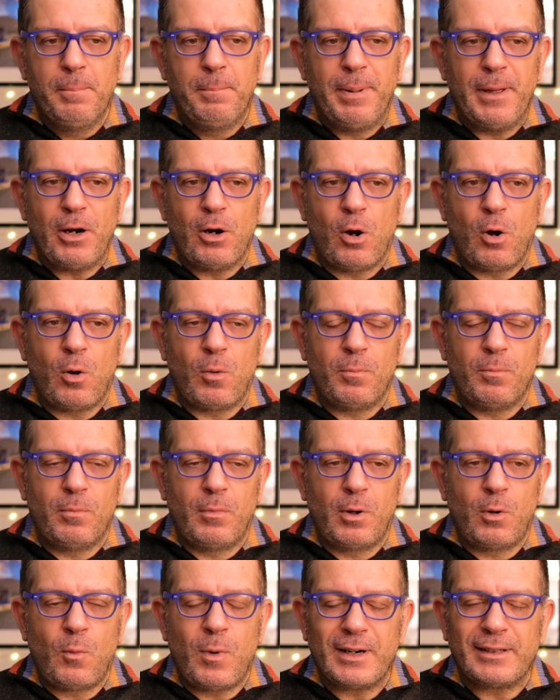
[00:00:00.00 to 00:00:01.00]
però
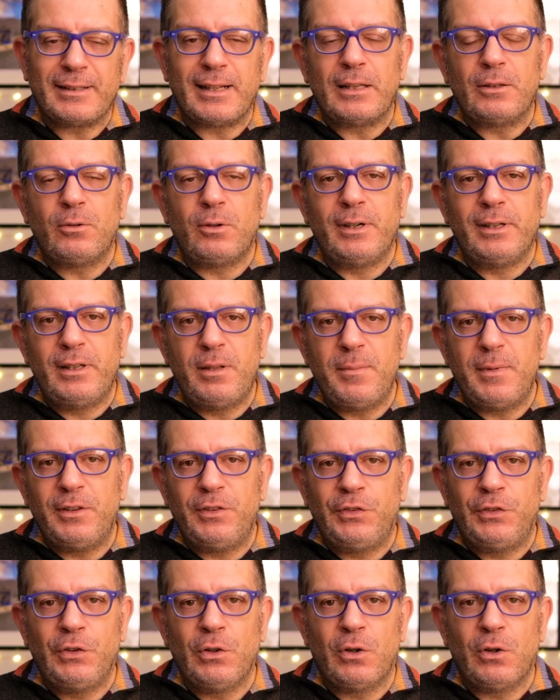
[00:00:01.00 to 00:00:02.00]
guardando le
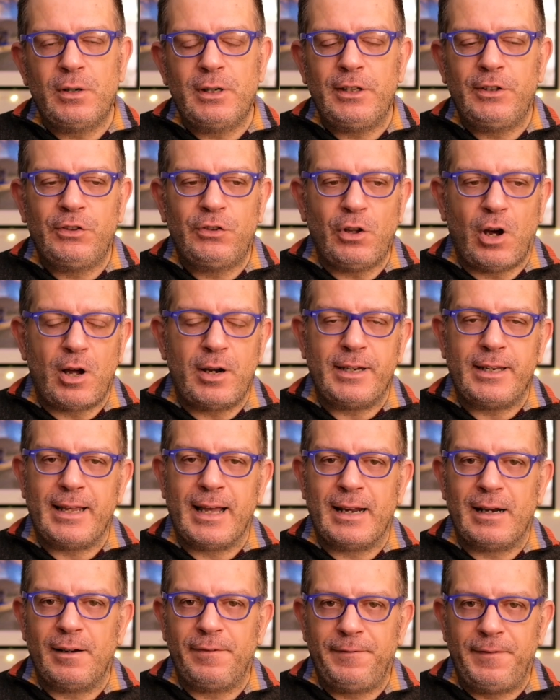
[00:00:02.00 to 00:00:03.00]
dimensioni Sony
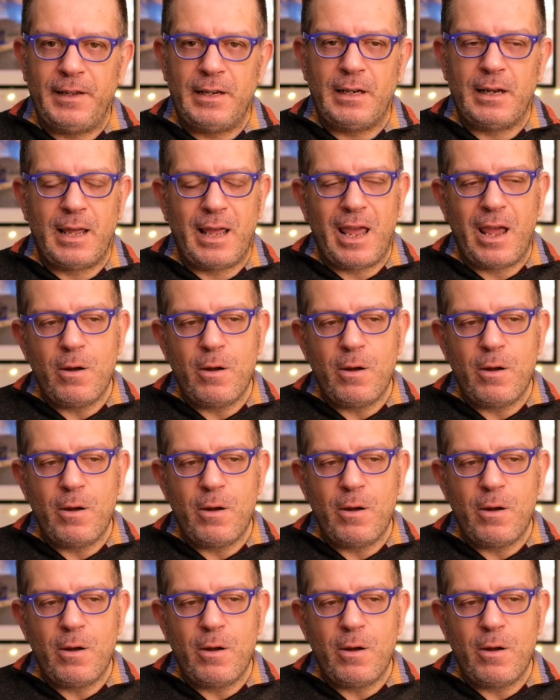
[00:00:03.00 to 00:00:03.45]
alla fine